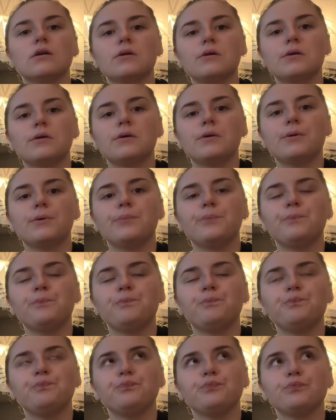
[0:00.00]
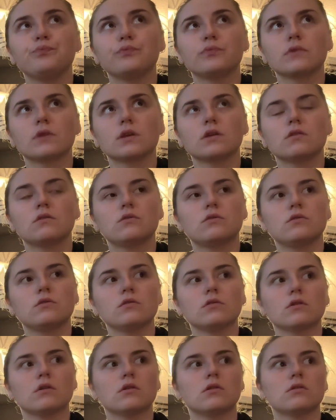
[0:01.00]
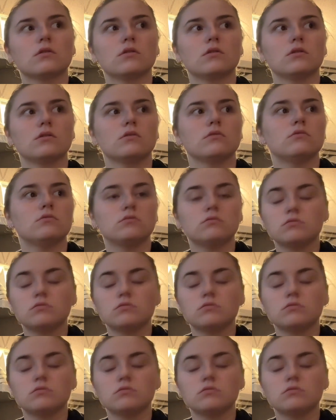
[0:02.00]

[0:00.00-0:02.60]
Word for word: euh, sur euh,